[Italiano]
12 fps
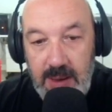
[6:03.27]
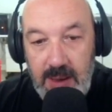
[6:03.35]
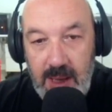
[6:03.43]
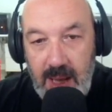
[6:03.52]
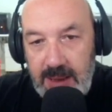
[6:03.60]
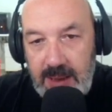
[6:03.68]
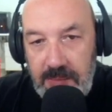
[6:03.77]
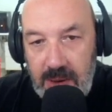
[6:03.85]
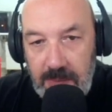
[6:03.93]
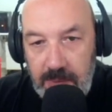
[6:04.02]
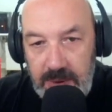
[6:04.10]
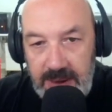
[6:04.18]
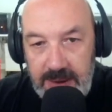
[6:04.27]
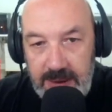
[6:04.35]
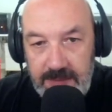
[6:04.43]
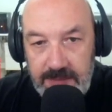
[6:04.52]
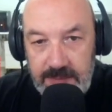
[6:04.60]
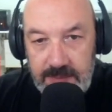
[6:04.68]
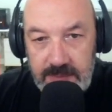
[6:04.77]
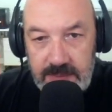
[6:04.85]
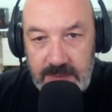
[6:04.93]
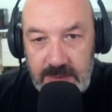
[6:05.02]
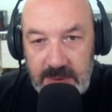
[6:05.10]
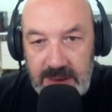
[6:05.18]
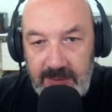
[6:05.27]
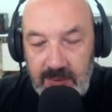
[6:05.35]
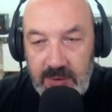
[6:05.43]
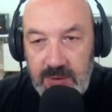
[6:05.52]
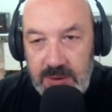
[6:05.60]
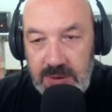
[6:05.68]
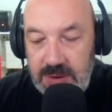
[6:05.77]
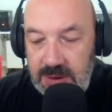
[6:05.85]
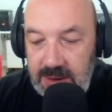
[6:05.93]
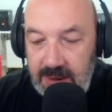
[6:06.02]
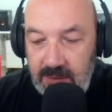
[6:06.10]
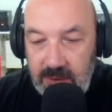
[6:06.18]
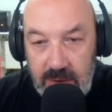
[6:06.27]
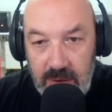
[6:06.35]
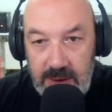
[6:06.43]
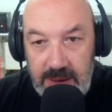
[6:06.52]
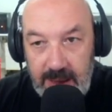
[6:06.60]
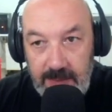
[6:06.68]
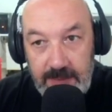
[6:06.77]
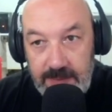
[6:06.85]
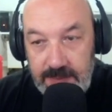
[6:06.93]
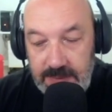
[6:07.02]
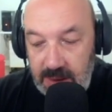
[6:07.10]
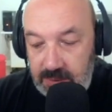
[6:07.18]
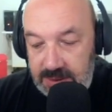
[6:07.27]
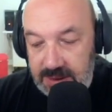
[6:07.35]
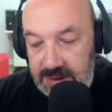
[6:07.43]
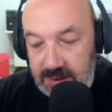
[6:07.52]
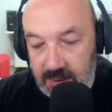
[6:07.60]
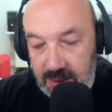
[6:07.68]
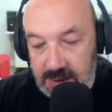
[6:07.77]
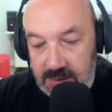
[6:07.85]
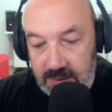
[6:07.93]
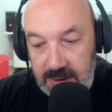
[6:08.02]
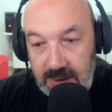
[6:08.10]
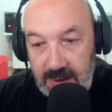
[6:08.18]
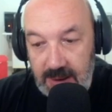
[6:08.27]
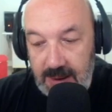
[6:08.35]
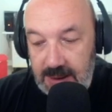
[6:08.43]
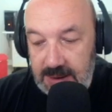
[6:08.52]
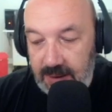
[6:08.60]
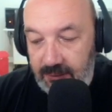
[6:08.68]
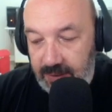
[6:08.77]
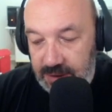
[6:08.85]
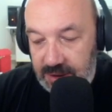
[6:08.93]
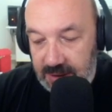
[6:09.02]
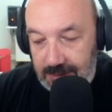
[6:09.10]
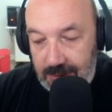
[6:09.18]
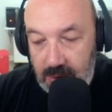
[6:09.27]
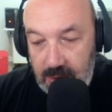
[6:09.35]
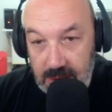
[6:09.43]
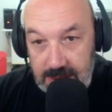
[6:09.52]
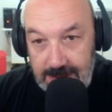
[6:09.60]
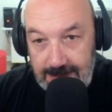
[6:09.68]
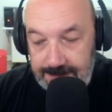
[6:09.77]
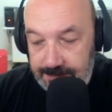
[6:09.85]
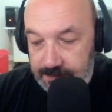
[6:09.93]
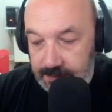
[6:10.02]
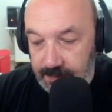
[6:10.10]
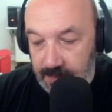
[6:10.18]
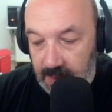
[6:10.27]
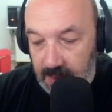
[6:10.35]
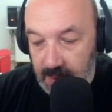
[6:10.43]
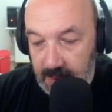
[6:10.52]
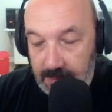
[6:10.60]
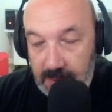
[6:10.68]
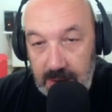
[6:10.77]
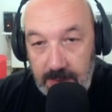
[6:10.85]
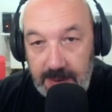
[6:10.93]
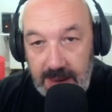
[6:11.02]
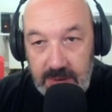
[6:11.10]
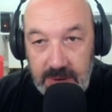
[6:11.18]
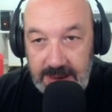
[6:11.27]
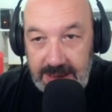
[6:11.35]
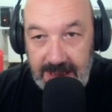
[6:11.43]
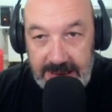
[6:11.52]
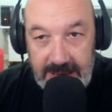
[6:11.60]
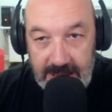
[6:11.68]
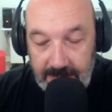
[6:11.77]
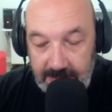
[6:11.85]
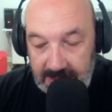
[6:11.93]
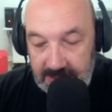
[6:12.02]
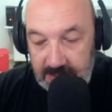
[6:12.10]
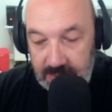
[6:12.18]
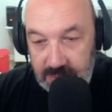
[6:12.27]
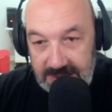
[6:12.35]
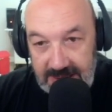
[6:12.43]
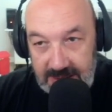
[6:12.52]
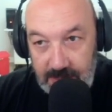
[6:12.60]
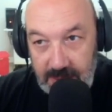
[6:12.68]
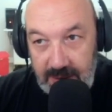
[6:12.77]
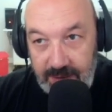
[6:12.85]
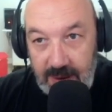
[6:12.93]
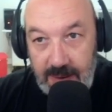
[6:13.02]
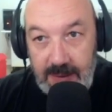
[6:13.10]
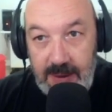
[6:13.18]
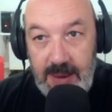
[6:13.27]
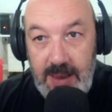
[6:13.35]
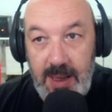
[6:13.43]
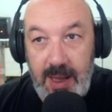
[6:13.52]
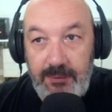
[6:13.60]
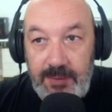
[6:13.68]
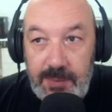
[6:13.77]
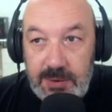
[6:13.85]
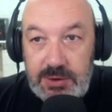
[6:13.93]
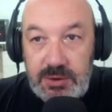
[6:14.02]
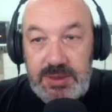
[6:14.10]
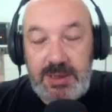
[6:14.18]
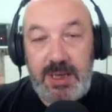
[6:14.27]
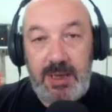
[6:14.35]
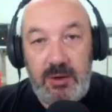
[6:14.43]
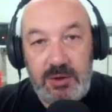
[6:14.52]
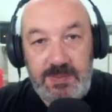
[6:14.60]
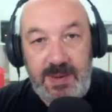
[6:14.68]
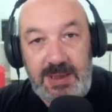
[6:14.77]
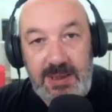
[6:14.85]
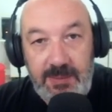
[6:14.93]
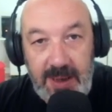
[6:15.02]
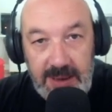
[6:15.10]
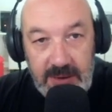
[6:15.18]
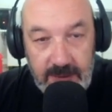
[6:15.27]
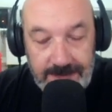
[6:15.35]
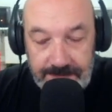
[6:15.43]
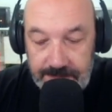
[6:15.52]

andrebbero puniti, devono, si devono togliere da queste situazioni. Stiamo facendo un corso per gli operatori di canile che è partito due settimane fa e vi posso dire lo sbattimento